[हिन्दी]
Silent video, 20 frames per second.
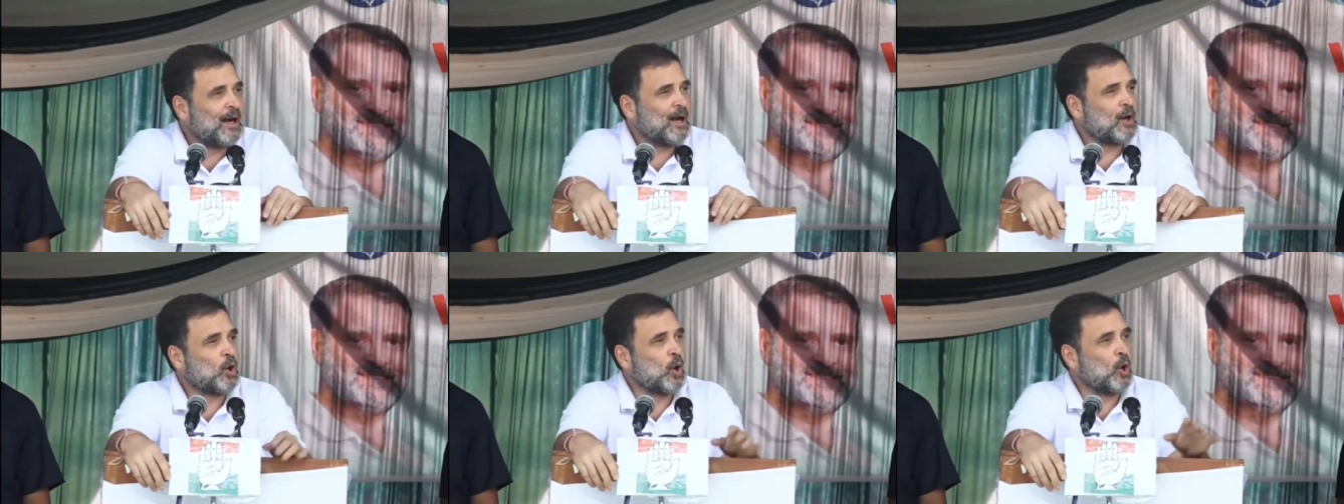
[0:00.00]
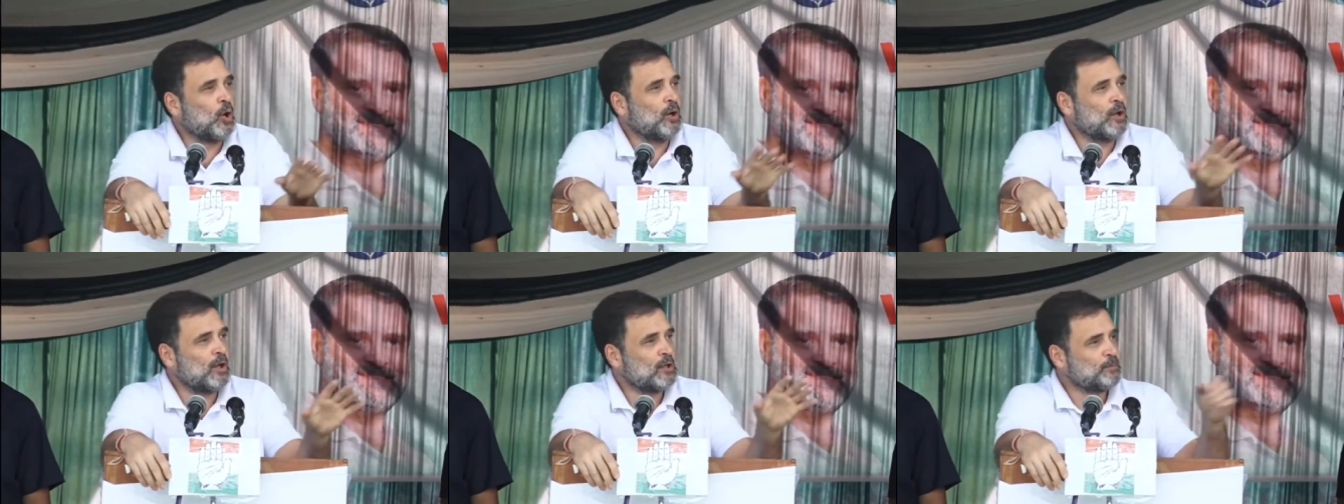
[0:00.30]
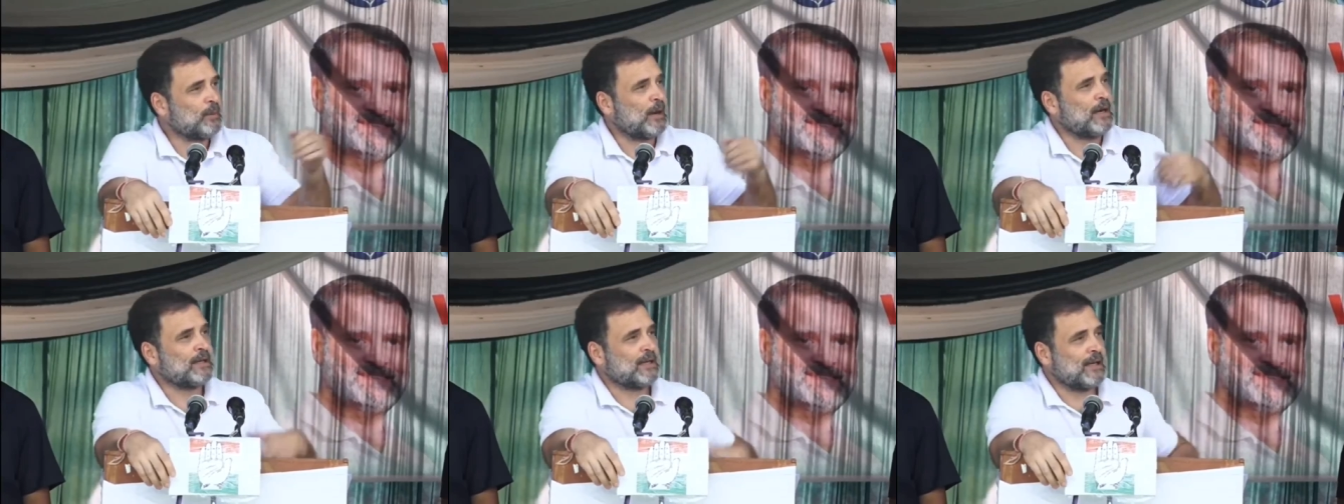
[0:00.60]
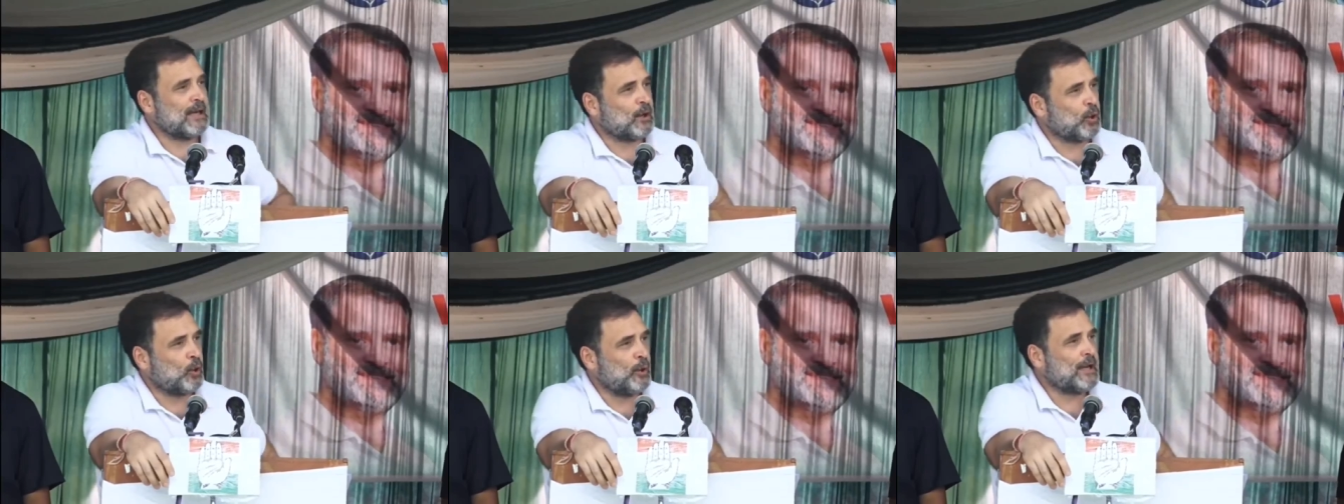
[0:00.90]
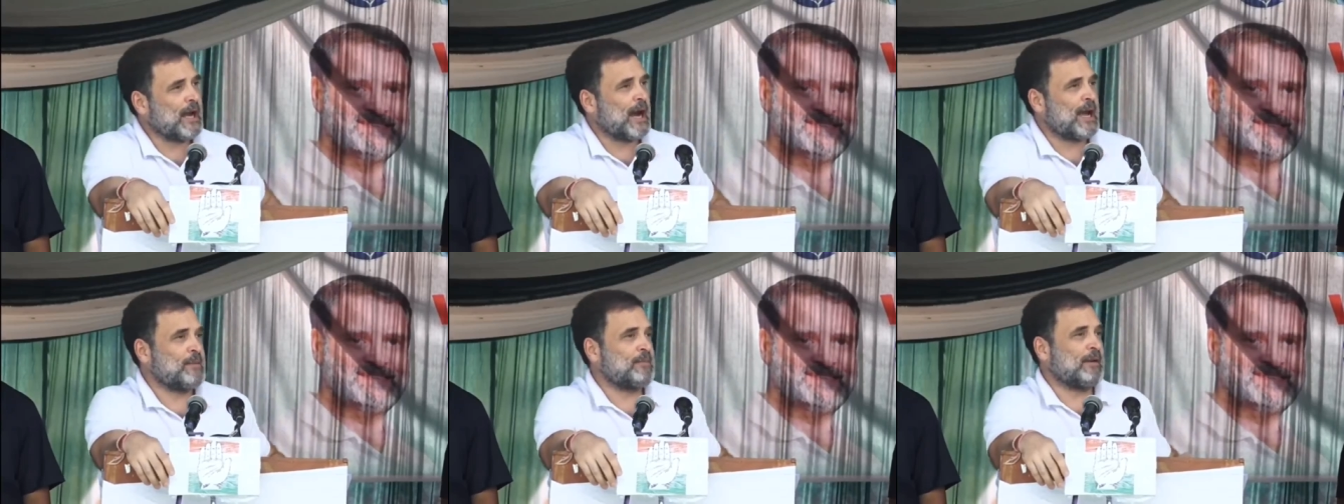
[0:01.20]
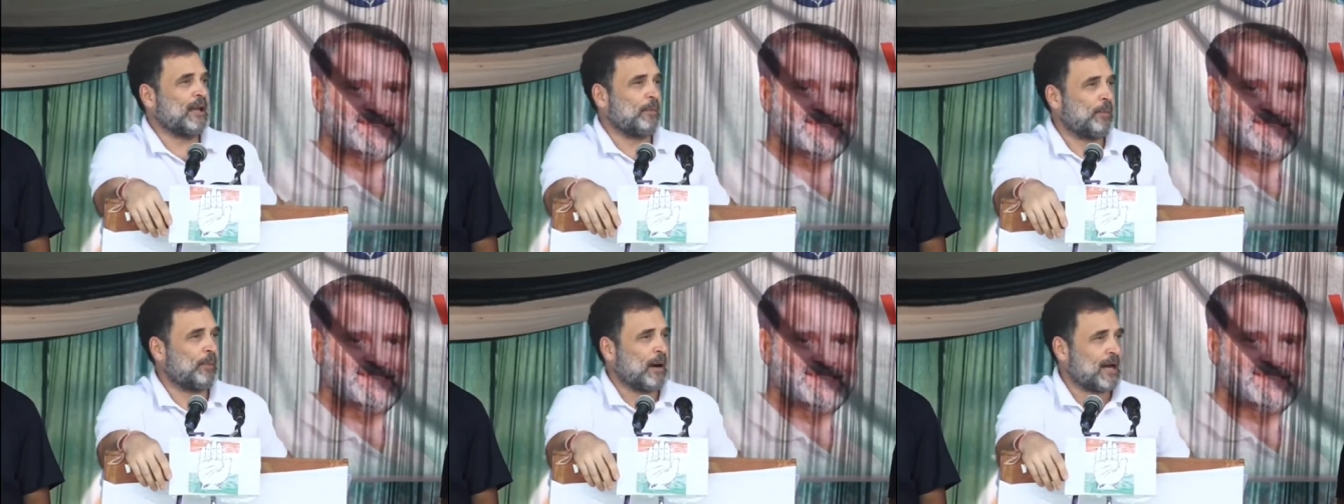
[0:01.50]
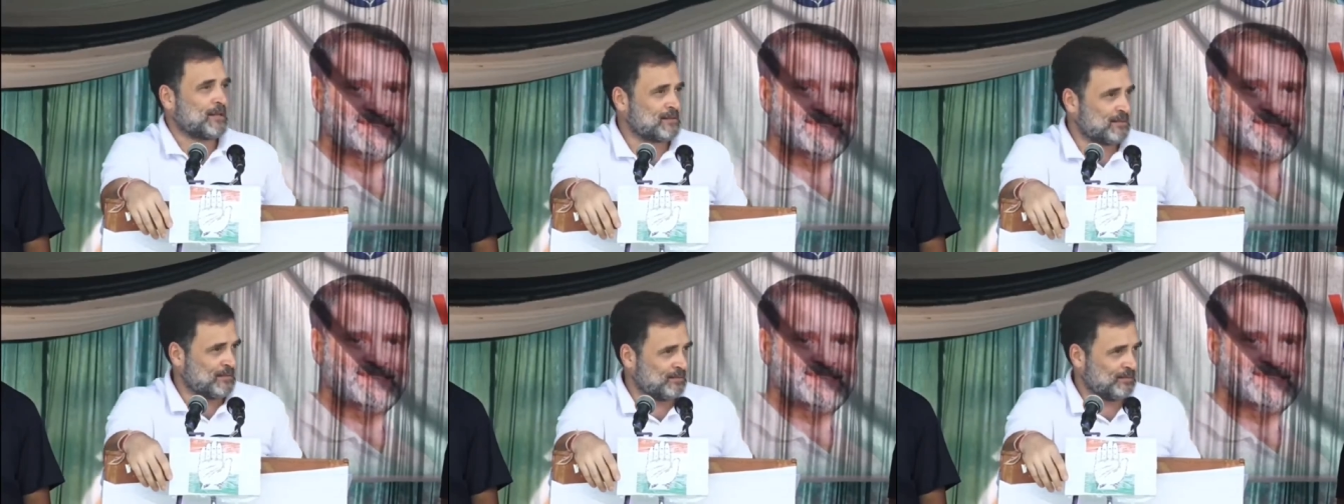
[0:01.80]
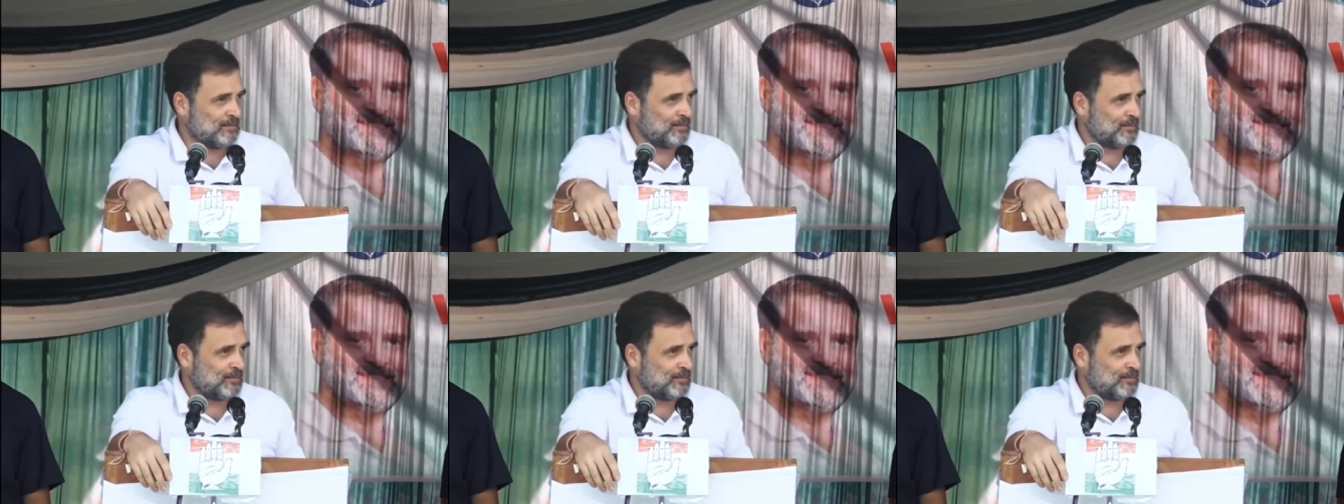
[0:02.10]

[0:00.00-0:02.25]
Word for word: अगर कांग्रेस पार्टी का कोई आए मेरे पास